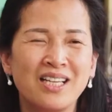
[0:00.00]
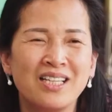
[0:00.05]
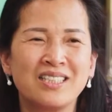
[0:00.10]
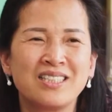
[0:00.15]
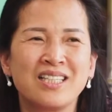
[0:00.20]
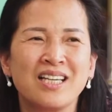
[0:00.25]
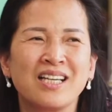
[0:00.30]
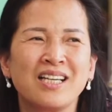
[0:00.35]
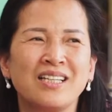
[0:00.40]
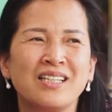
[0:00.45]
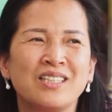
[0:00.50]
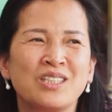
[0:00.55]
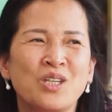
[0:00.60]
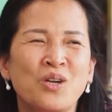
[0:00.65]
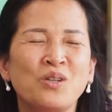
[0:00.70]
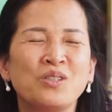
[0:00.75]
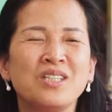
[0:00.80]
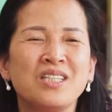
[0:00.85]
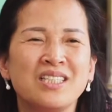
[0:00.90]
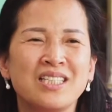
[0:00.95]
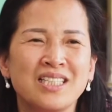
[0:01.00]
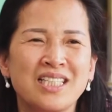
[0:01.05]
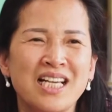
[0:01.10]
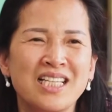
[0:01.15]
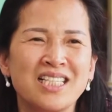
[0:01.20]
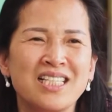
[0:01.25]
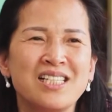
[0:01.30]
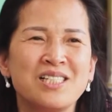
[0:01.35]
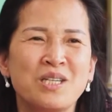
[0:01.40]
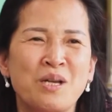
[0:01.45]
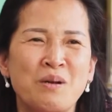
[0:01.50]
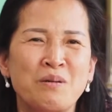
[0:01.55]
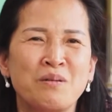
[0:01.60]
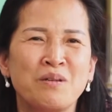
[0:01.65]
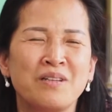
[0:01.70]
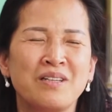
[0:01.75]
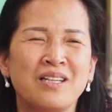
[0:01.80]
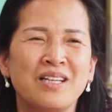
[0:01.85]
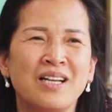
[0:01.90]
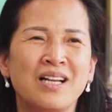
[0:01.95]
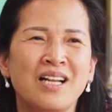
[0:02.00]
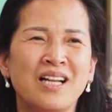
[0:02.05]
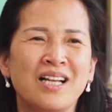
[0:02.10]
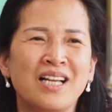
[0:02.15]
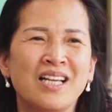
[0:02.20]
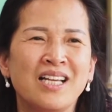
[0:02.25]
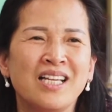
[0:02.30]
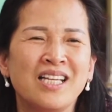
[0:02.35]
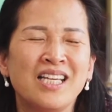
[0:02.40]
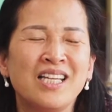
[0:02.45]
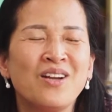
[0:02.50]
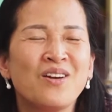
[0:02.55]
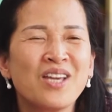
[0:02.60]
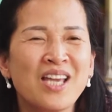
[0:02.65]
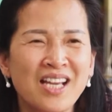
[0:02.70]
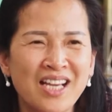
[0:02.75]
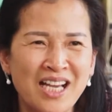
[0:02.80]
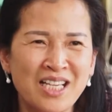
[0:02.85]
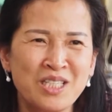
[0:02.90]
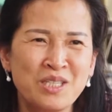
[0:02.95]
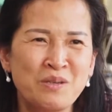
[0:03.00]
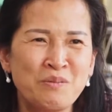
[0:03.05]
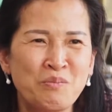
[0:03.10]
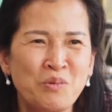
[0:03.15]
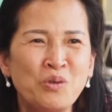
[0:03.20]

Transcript: 제가 저는 이제 사진을 잘 이렇게까지는